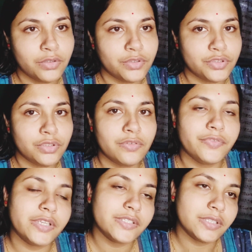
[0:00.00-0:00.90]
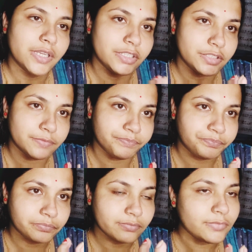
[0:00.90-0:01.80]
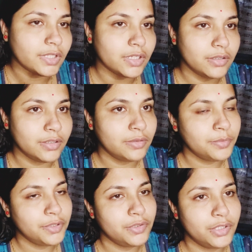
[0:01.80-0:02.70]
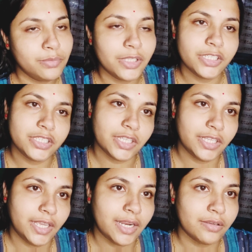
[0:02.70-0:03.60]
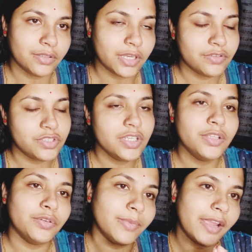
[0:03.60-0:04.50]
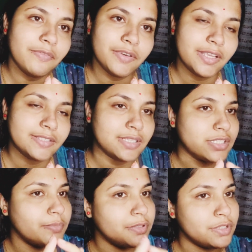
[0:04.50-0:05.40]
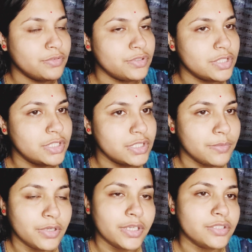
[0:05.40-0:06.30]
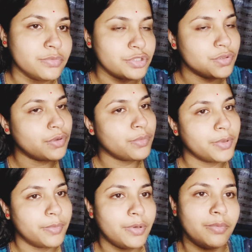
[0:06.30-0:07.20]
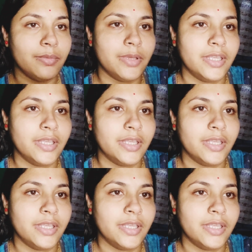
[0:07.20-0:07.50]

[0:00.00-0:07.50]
তো চলো ফ্রেন্ডস নেক্সট ভিডিওতে তোমাদের সাথে আর কথা হচ্ছে তো ভাই ফ্রেন্ডস আজকে পিগিনোর চ্যালেঞ্জ কেমন লেগেছে অবশ্যই কমেন্ট করে বলবে